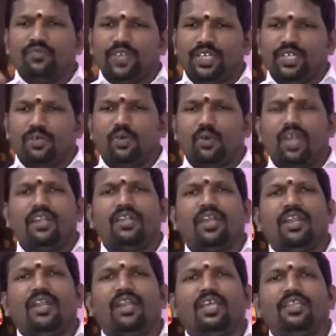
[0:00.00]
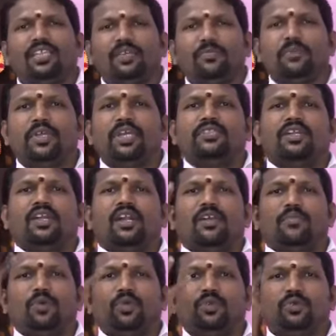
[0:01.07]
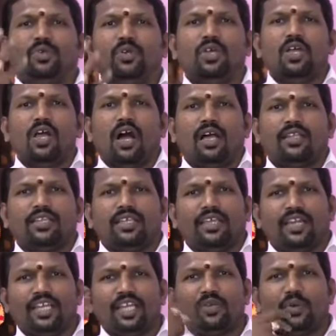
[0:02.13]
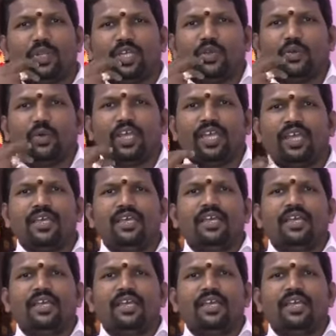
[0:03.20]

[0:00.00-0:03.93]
வீட்டுக்குள்ளே நல்லெண்ணெய் தீபம் ஏற்றினாலே போதும் அந்த எண்ணெயை குடிக்கக்கூடிய